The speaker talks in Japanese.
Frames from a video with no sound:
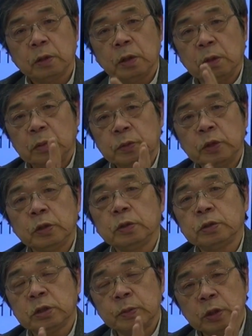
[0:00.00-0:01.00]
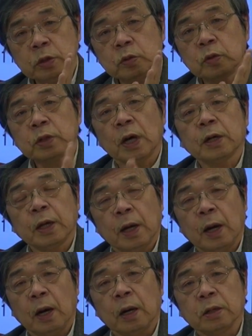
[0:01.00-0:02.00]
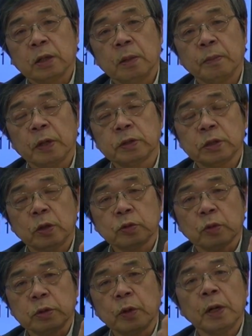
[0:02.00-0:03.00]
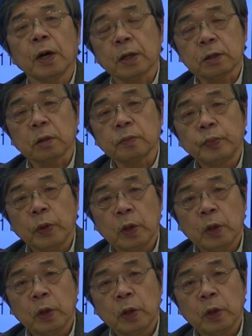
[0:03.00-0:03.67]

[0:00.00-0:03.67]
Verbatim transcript: で、自民党だけが原発ゼロと言わなかった。